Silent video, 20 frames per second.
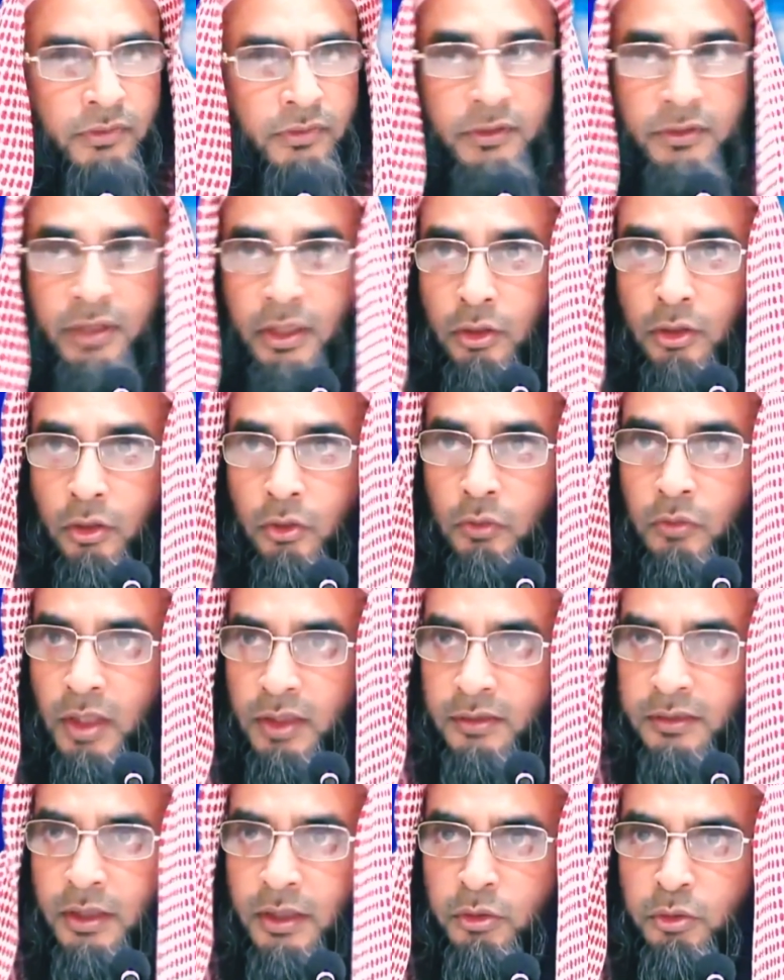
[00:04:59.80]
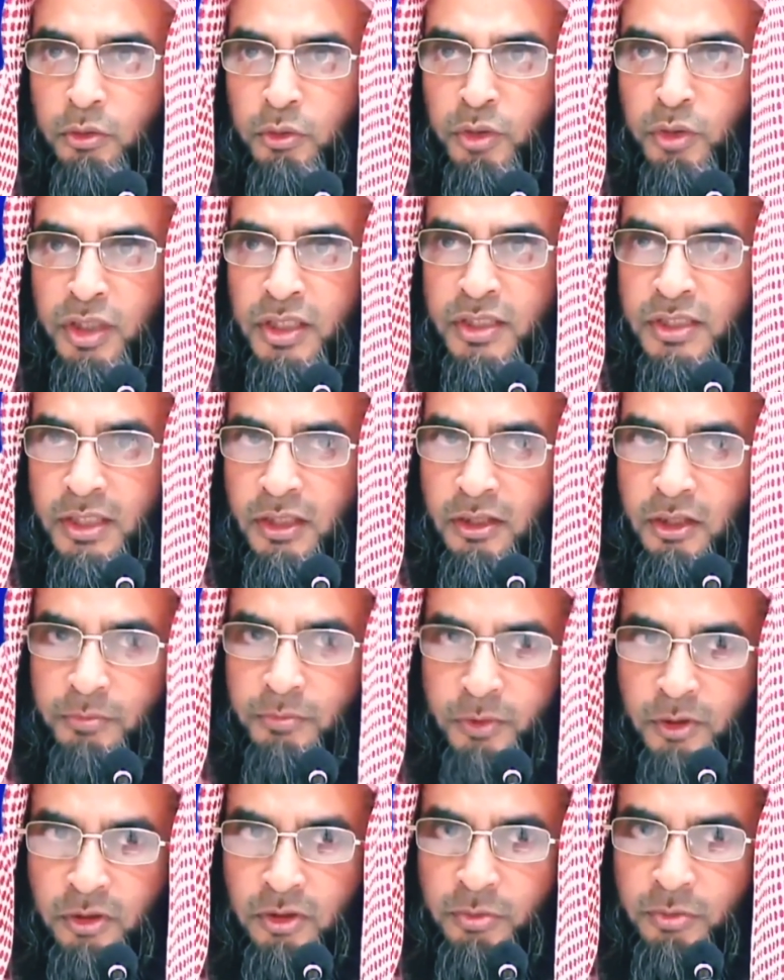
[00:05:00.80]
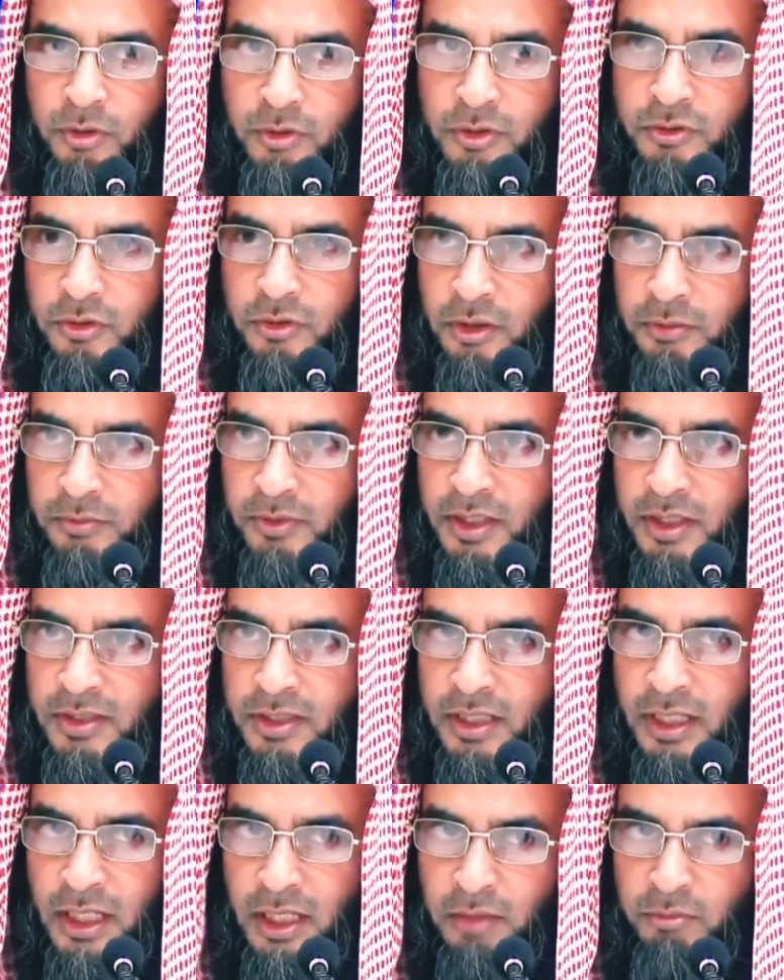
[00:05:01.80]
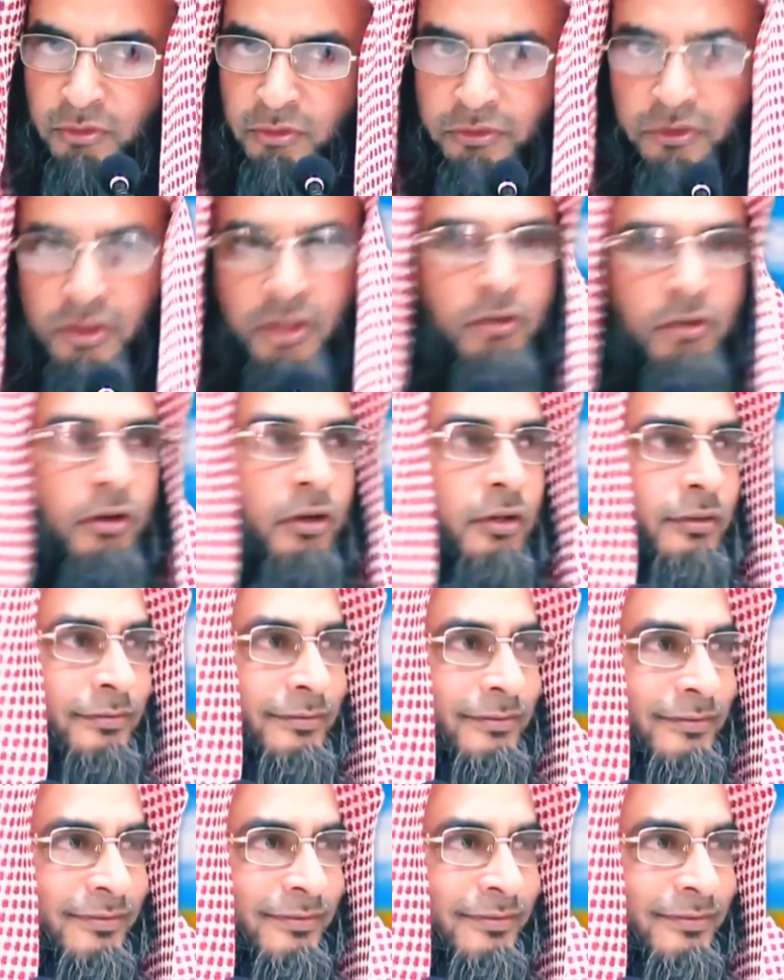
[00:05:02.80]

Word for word: ফাদাল্লু আদাল্লু নিজেরাও পথভ্রষ্ট হবে এই জাহেল মুফতিগুলো